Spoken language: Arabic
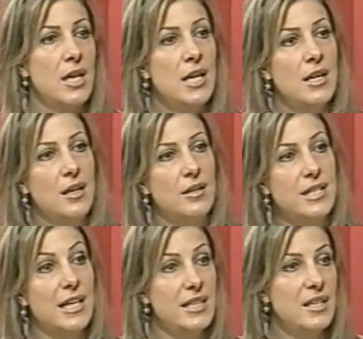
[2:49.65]

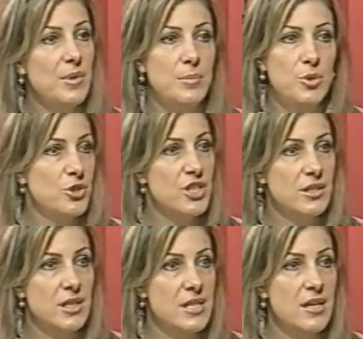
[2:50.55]
تقييمي من وجهه
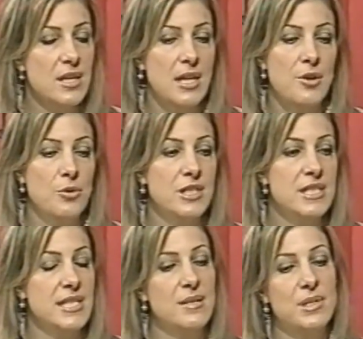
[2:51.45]
نظرنا لانه
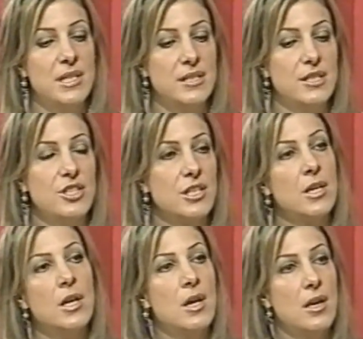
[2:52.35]
الانسان بالنتيجه
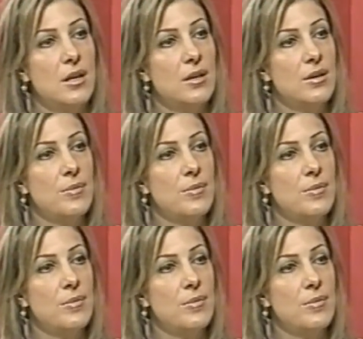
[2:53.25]
آه،